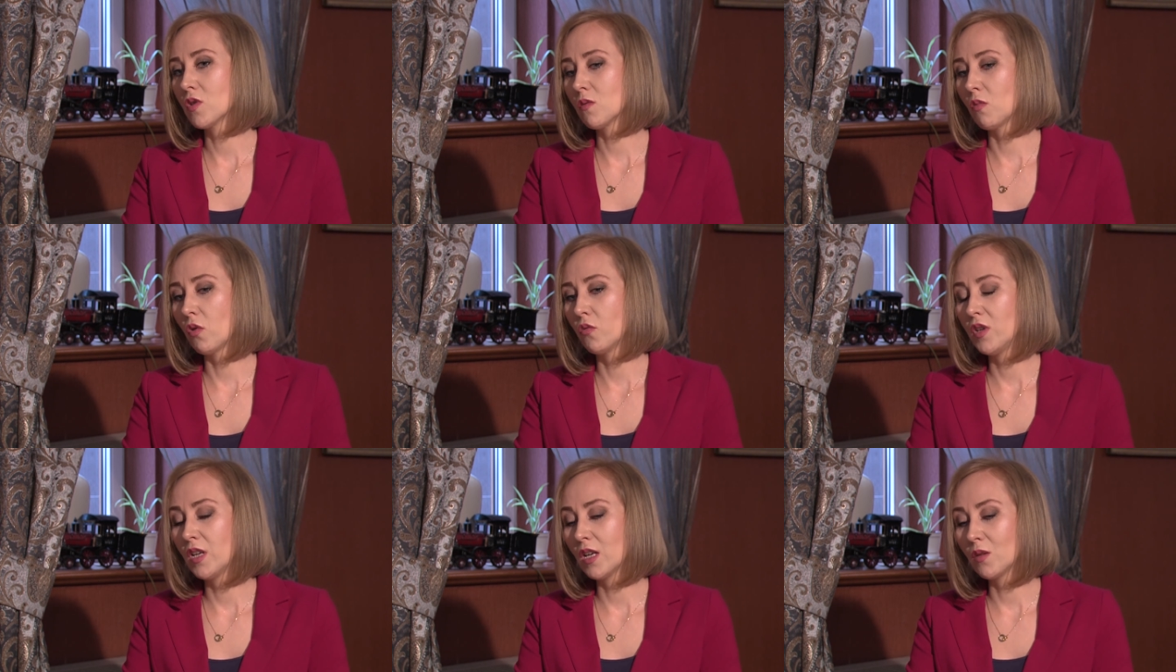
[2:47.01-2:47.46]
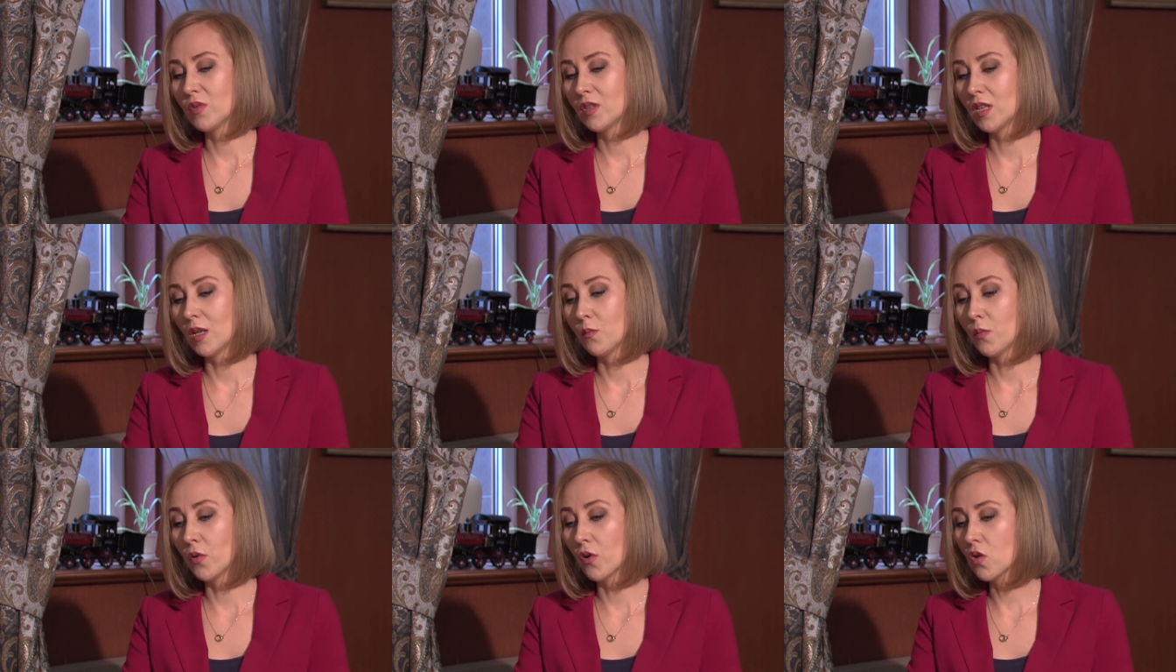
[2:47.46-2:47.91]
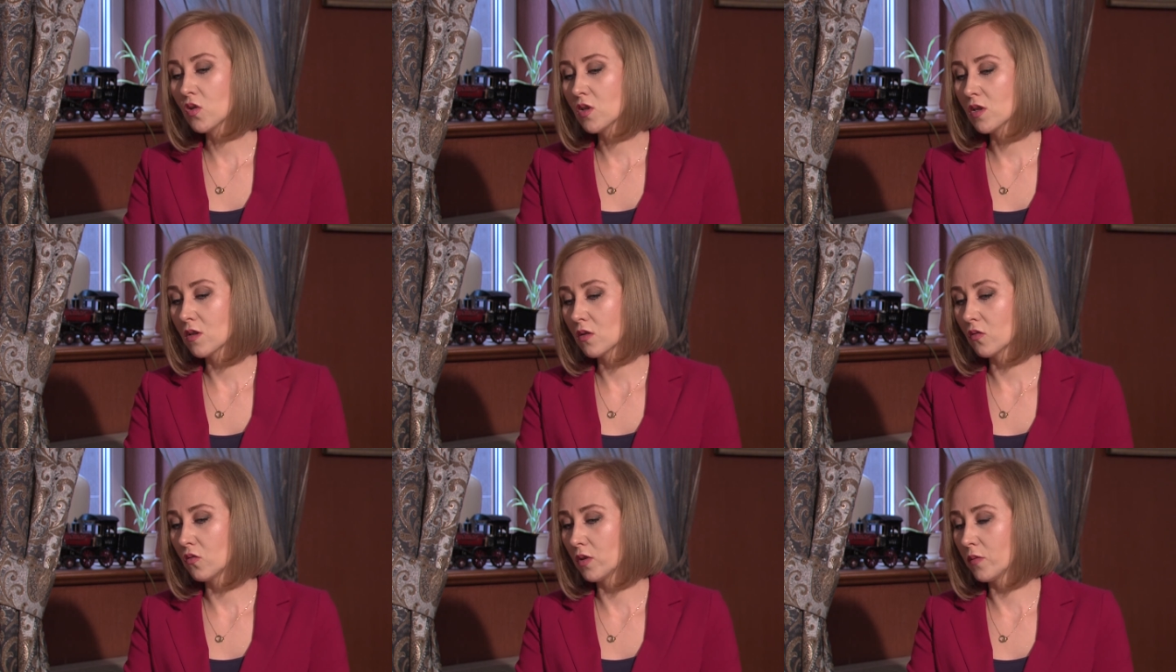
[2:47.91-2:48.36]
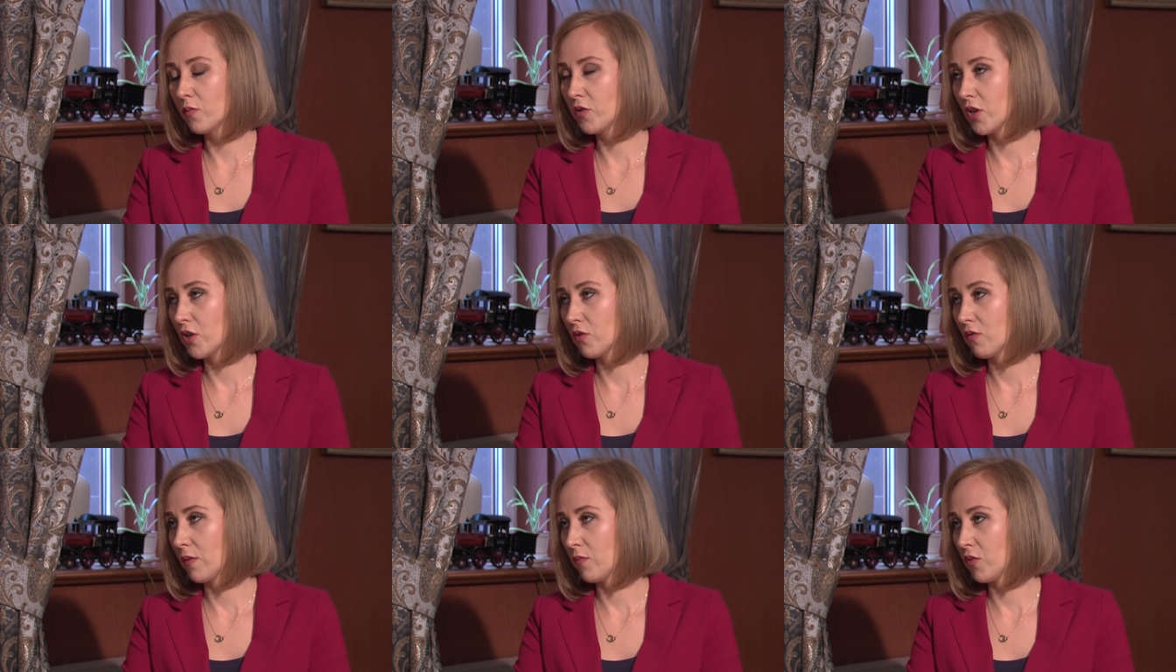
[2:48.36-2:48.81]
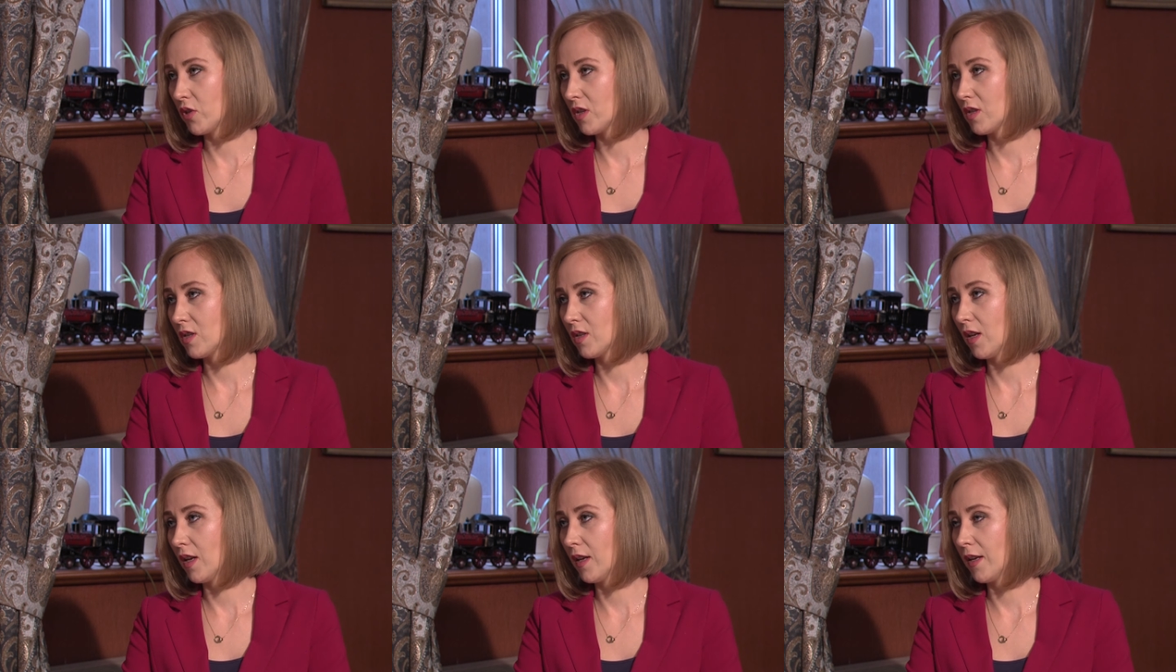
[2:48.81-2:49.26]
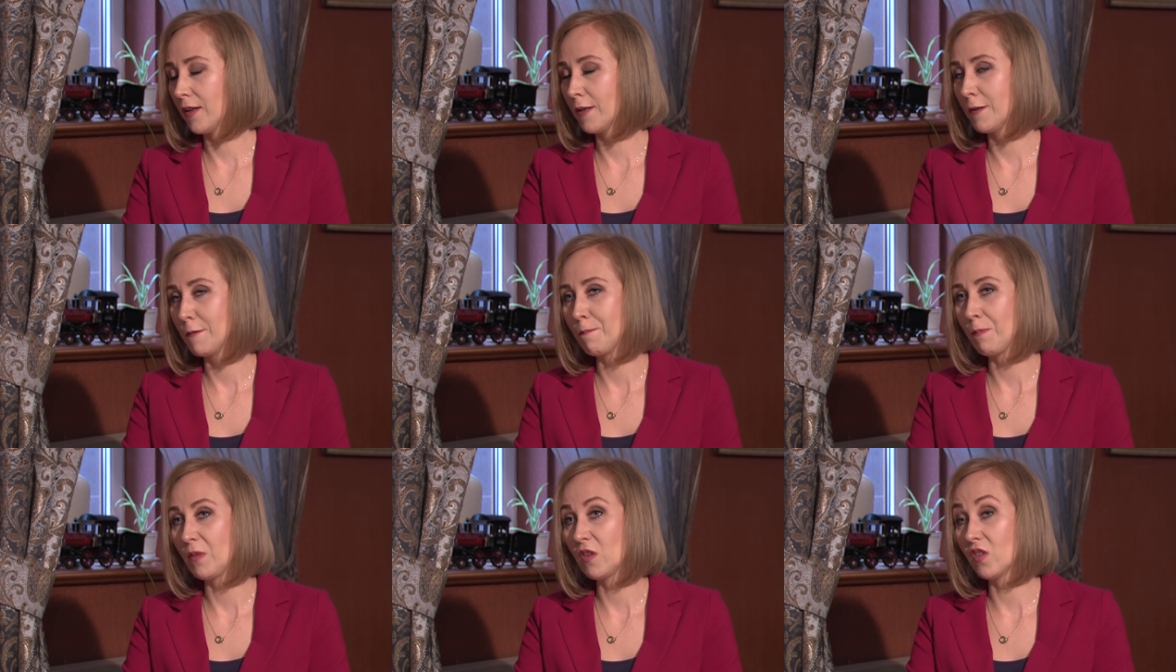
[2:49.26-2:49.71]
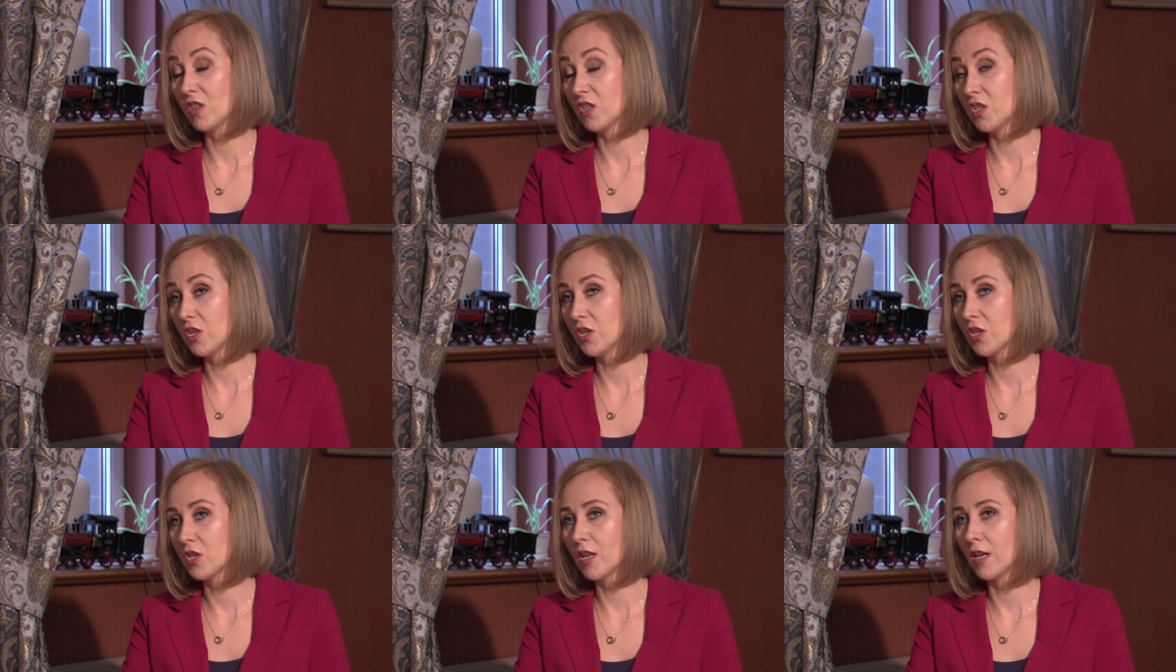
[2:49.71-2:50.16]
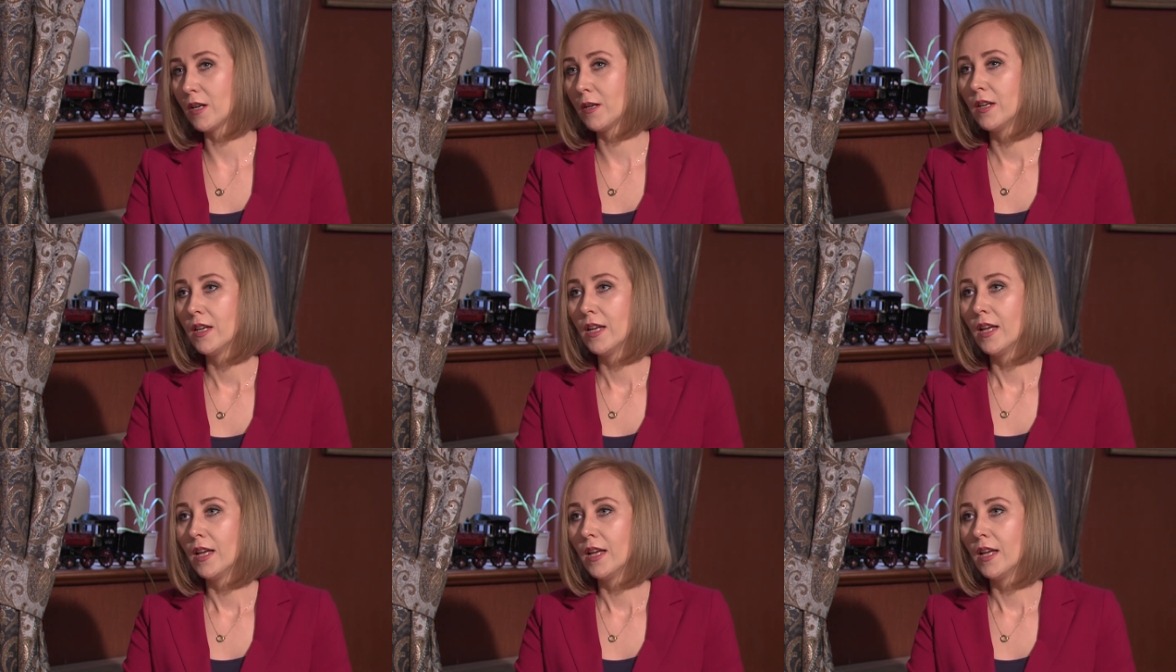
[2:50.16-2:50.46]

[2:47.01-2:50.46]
osobą i jakby ten proces, który przeszłam przez te dwadzieścia